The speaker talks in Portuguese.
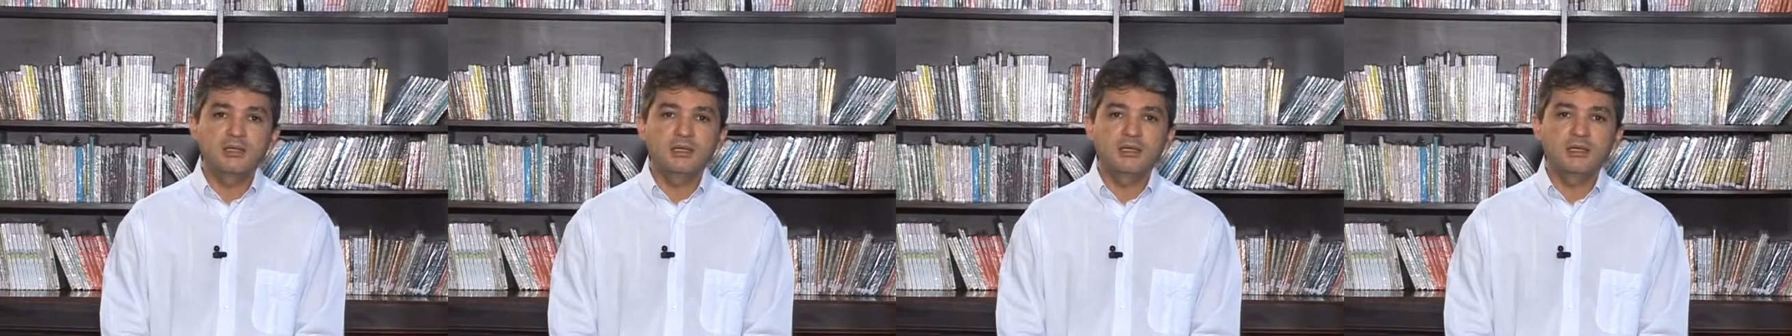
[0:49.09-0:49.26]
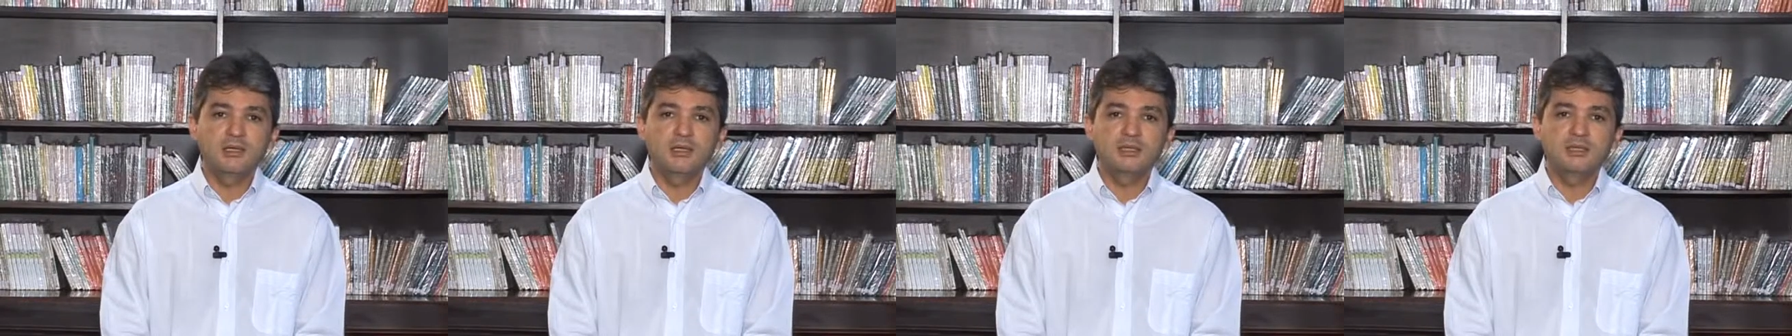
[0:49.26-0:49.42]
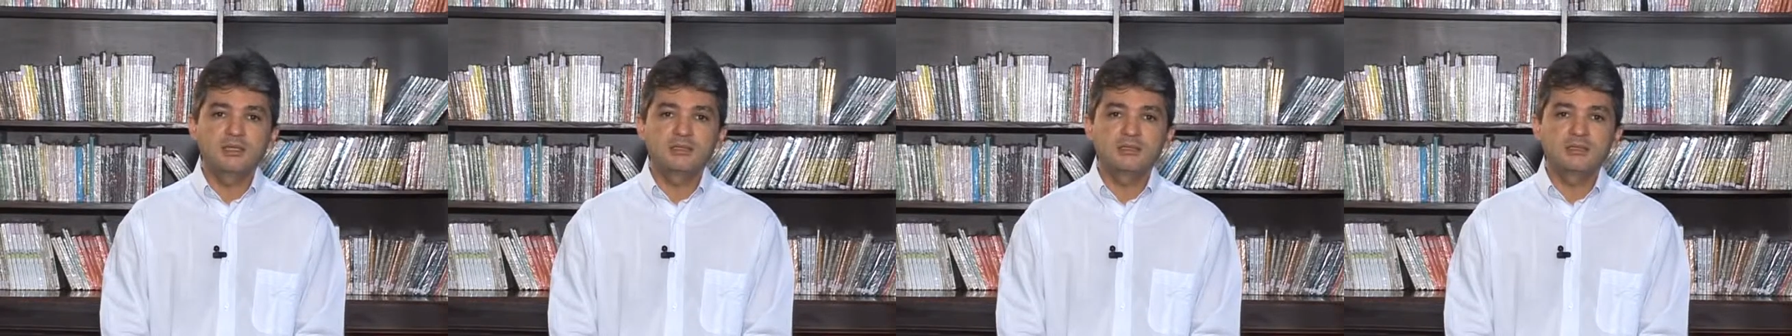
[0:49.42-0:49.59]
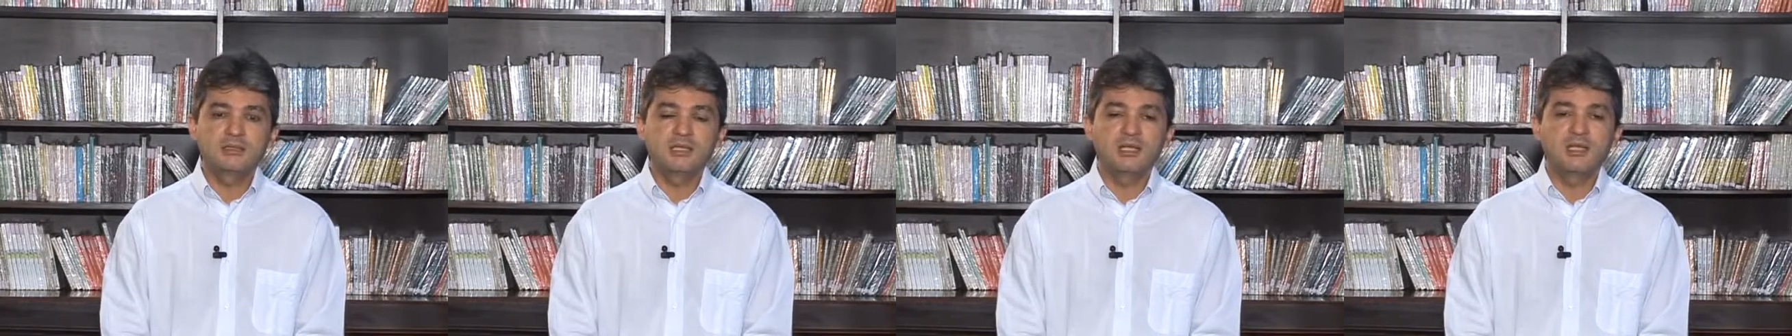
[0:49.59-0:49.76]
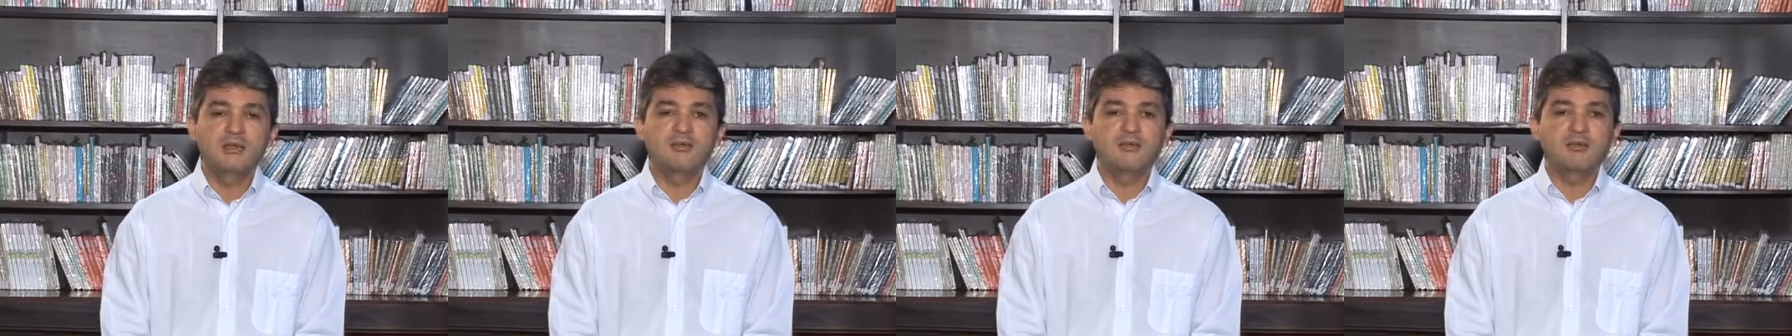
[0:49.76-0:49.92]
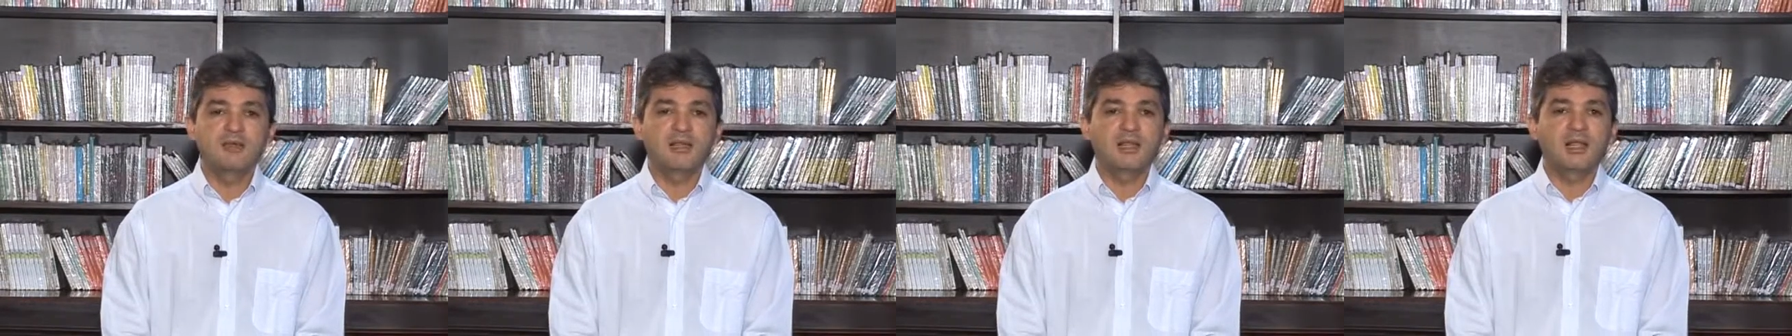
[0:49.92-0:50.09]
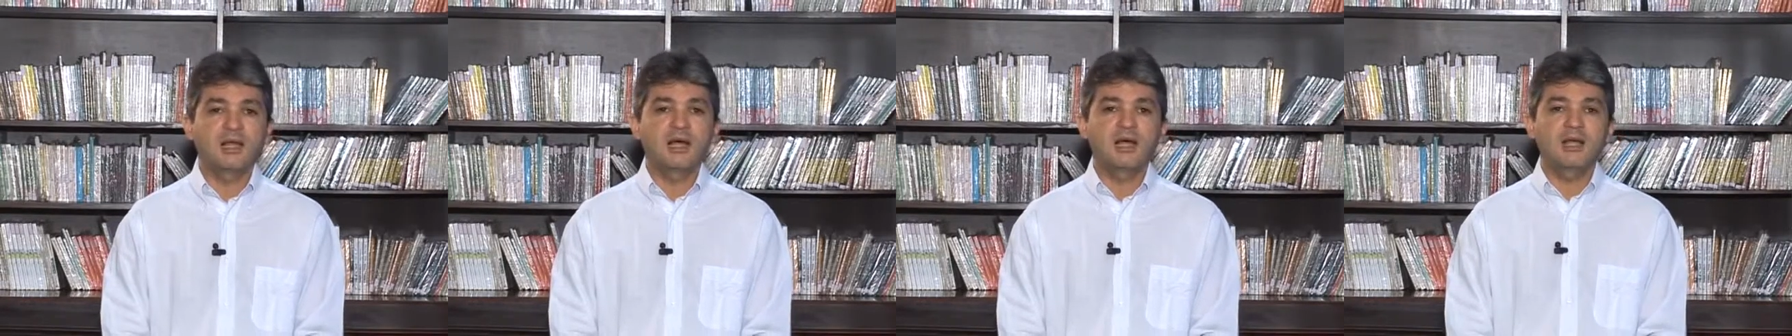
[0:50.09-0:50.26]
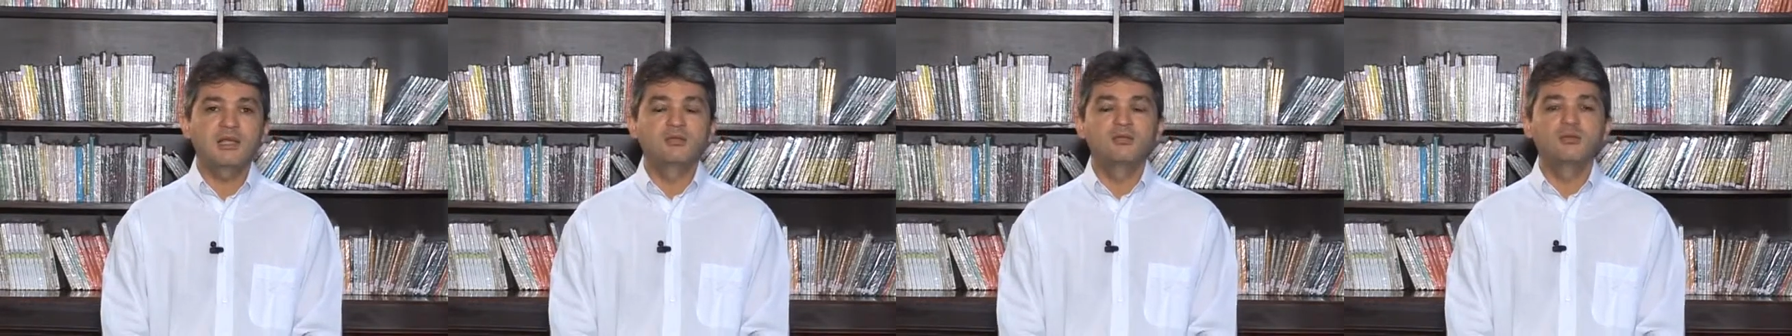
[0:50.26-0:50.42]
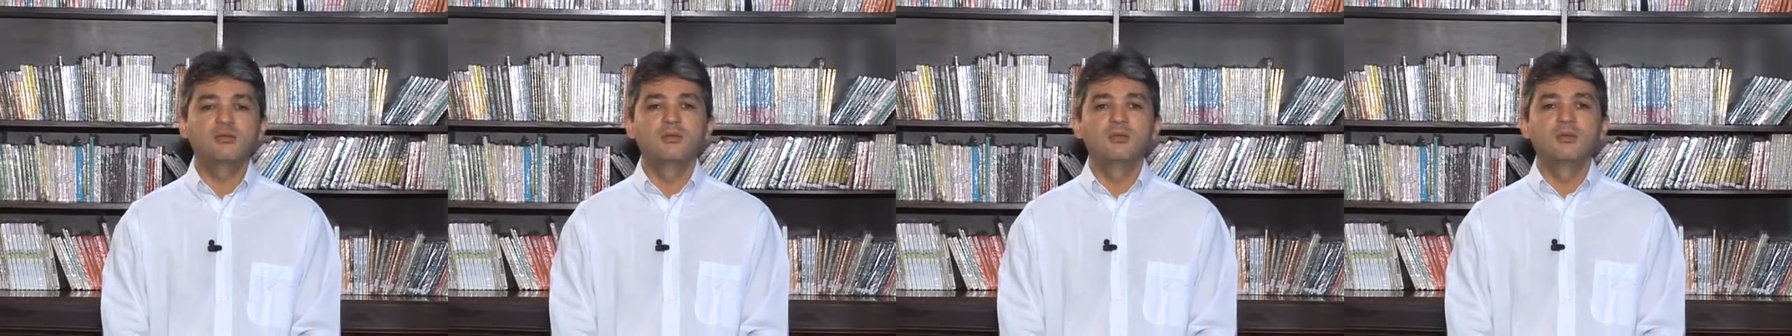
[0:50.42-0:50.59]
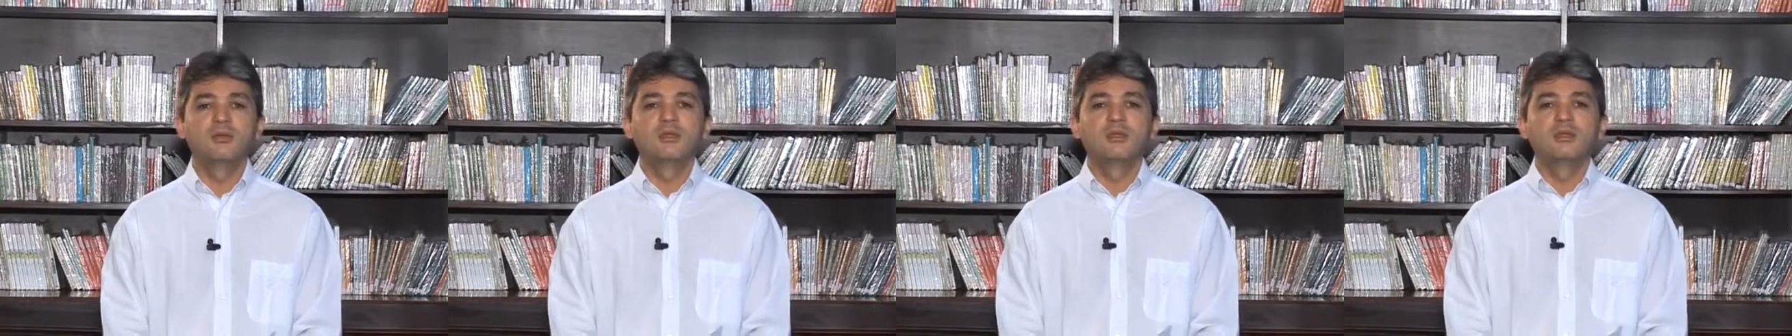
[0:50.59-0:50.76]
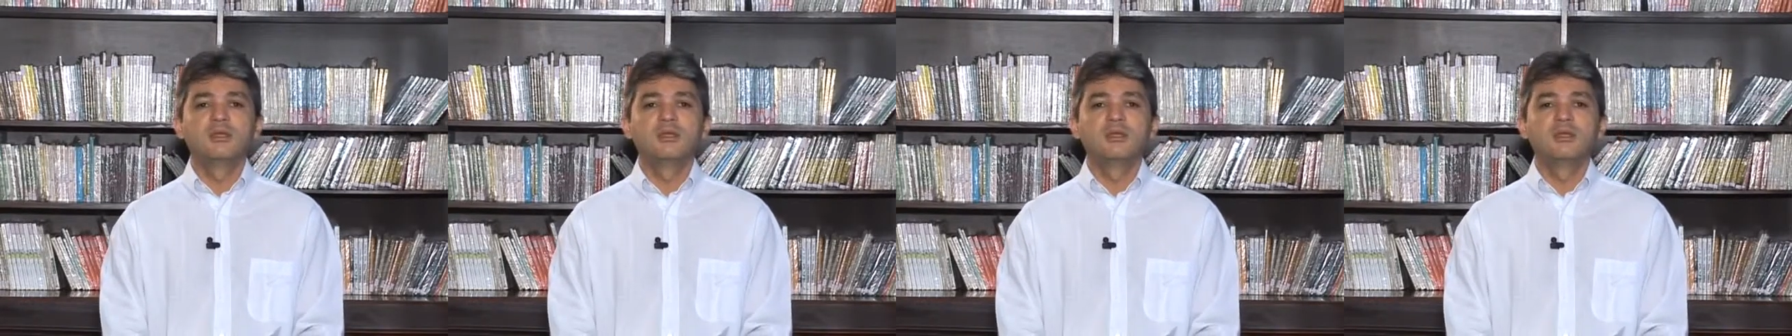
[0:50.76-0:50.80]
é, se revelado